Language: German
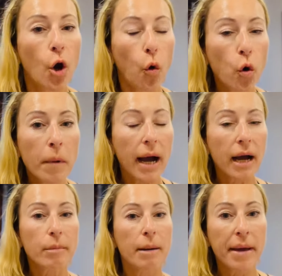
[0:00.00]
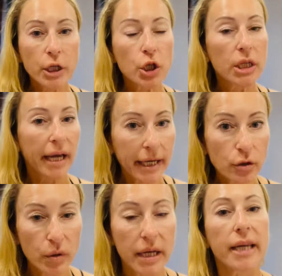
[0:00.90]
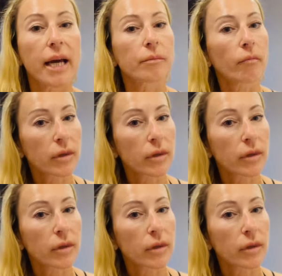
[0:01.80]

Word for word: Um aber Menschen direkt zu ernähren,